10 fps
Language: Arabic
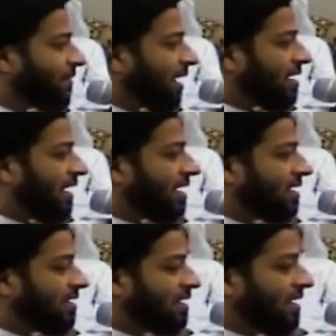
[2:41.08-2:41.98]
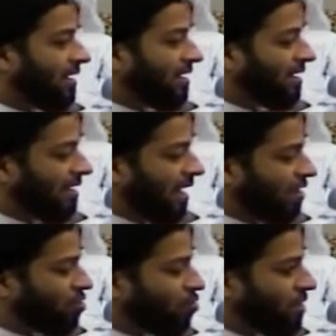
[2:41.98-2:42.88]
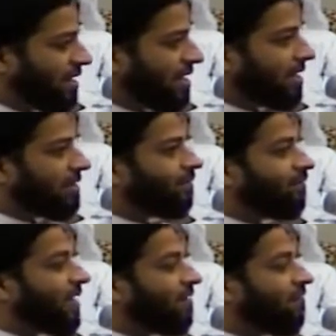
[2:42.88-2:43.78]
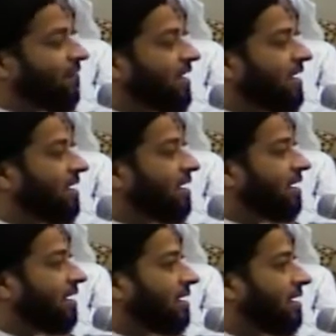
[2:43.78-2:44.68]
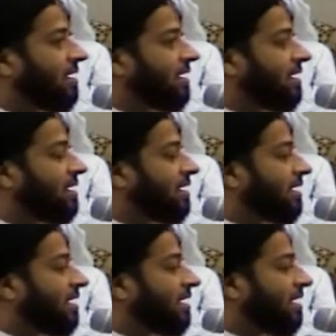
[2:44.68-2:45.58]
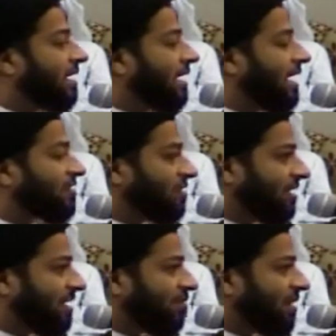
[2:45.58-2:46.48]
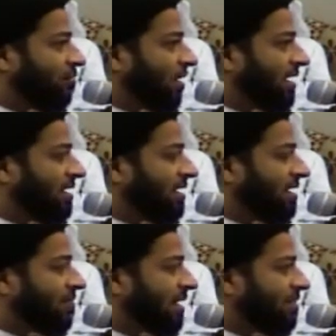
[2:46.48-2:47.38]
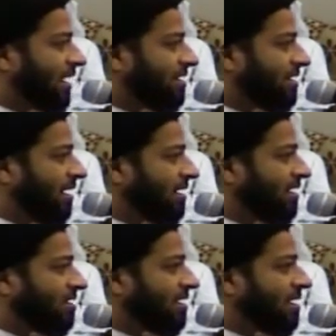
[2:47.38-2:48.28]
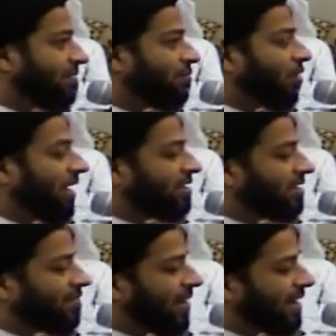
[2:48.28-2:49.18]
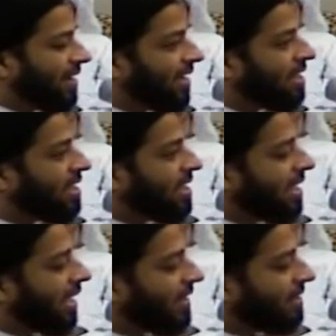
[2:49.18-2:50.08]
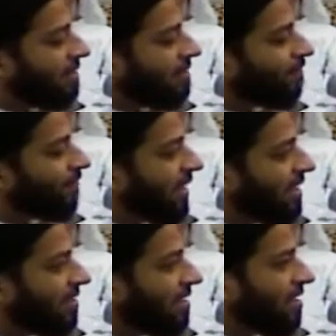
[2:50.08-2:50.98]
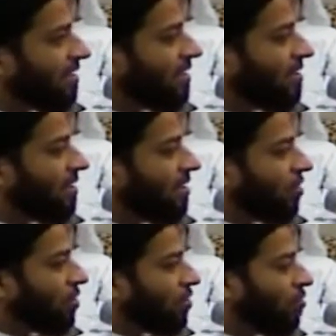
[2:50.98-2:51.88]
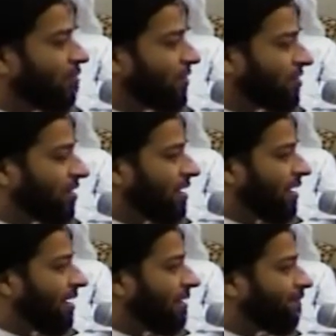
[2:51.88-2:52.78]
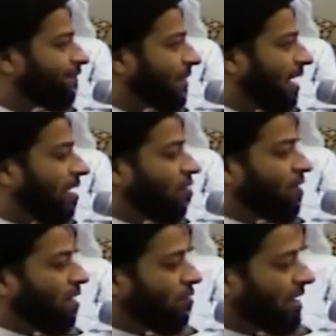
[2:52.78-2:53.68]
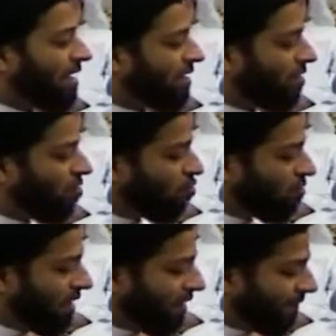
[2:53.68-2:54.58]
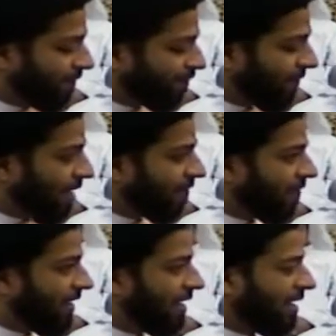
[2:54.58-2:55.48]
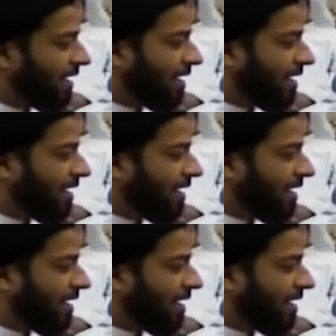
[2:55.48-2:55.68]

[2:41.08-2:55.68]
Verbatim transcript: كانت الأجواء في آه، عصر الإمام وعهد الإمام الحسن عليه السلام تحتم عليه أن يتخذ أسلوب الصلح ولو كان هو في